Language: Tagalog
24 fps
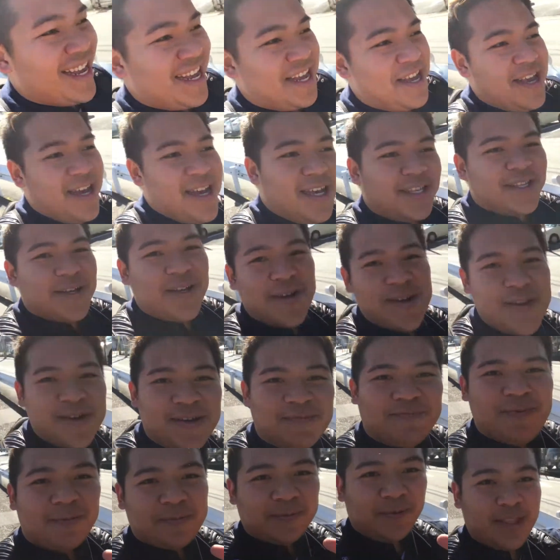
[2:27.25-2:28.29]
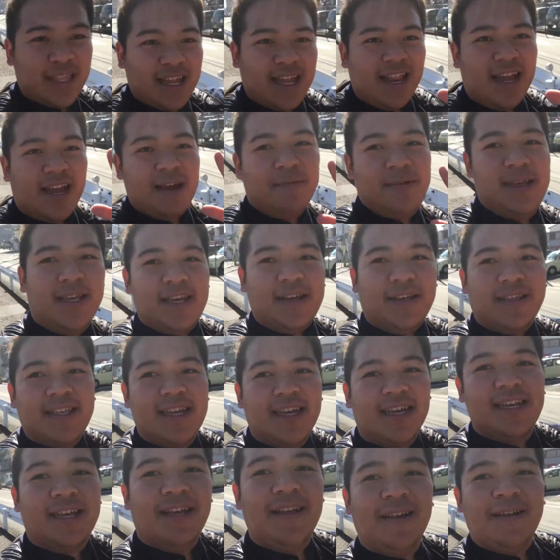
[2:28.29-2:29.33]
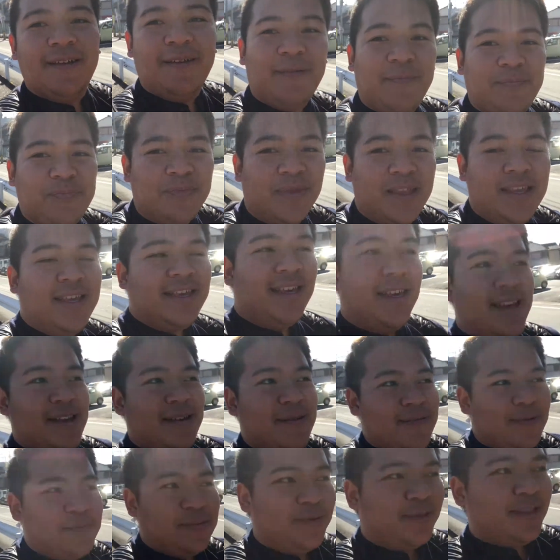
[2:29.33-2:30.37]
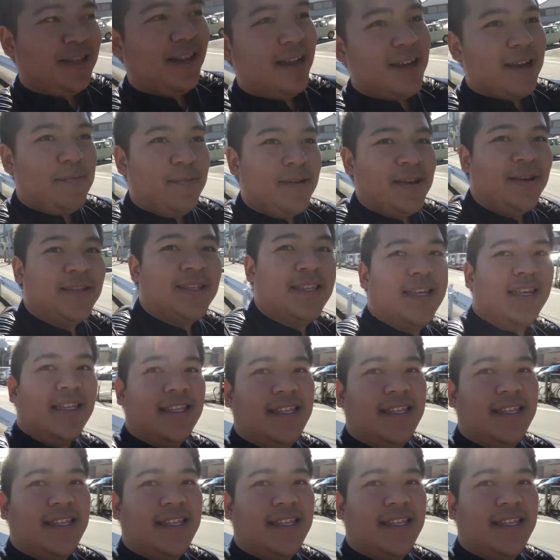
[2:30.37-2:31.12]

Yeah. so, yun, papunta na kami ngayon sa papunta na kami ngayon sa